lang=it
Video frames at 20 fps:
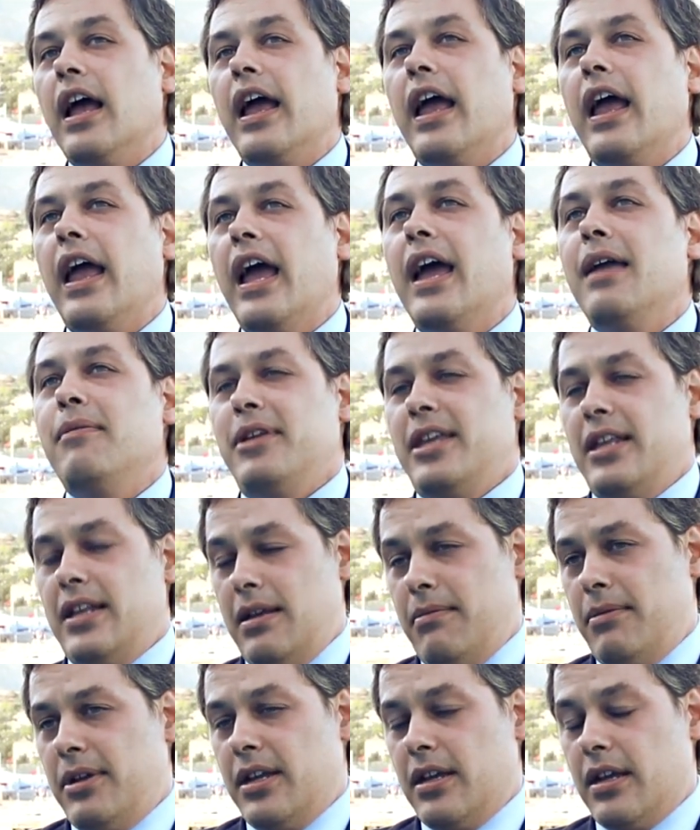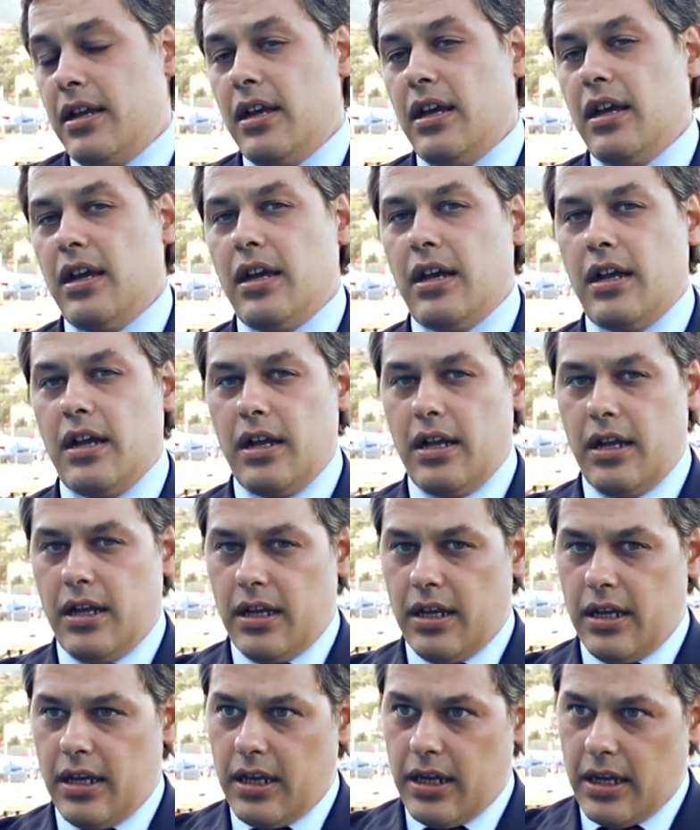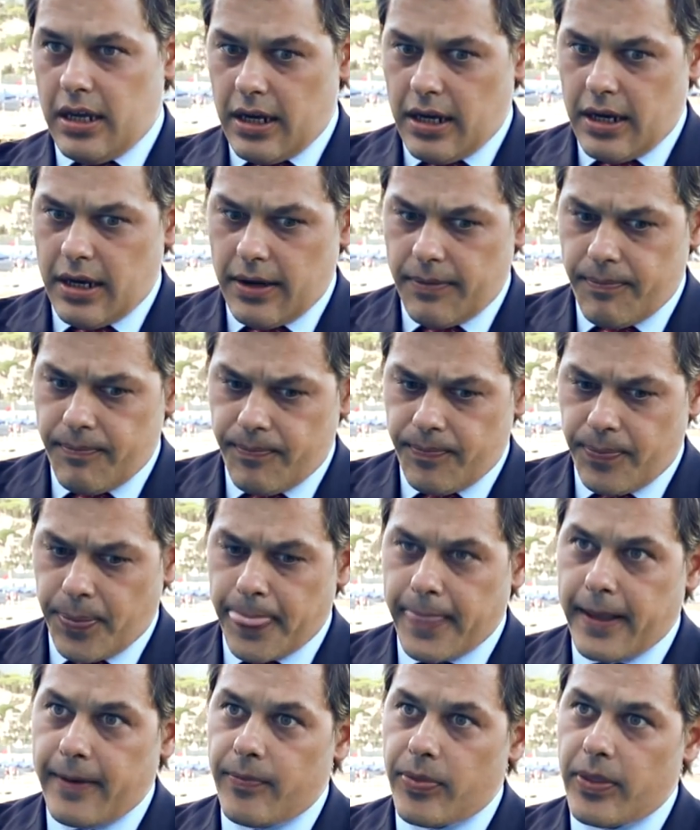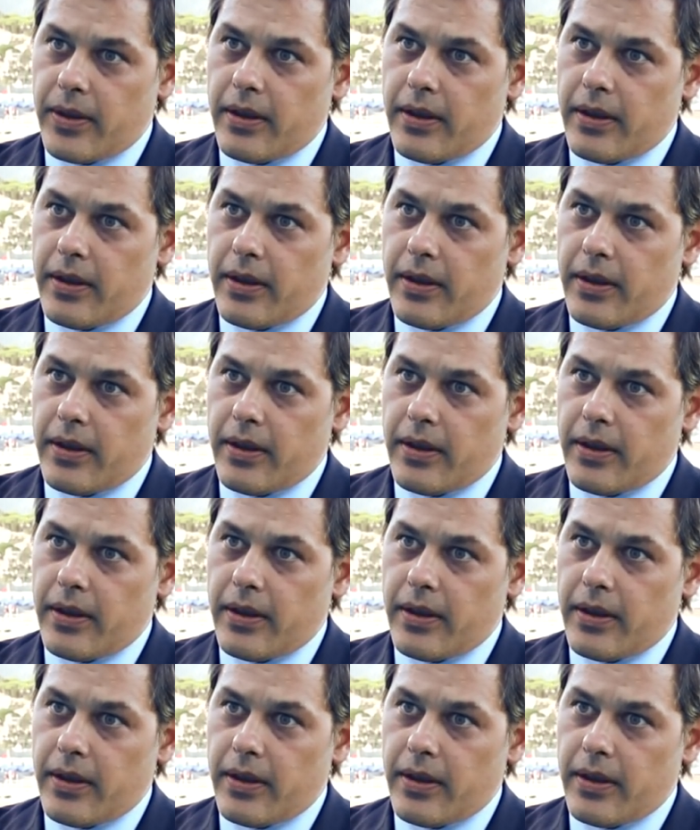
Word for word: è ai minimi, è, ehm,